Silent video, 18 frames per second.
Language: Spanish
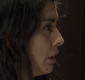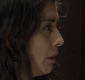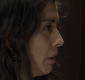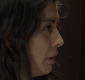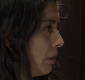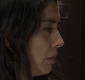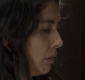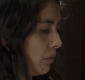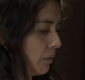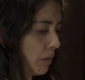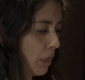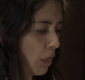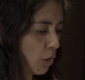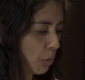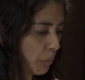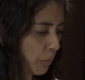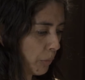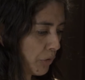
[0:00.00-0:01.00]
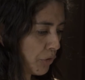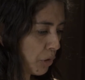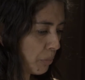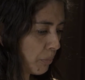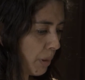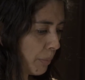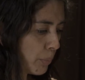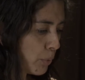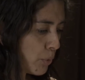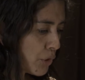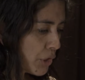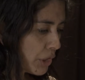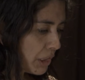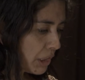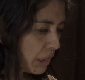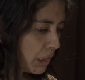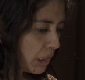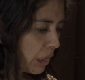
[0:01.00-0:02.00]
en la cosmovisión mapuche
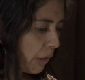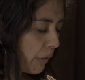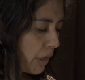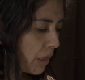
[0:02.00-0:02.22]
tiene que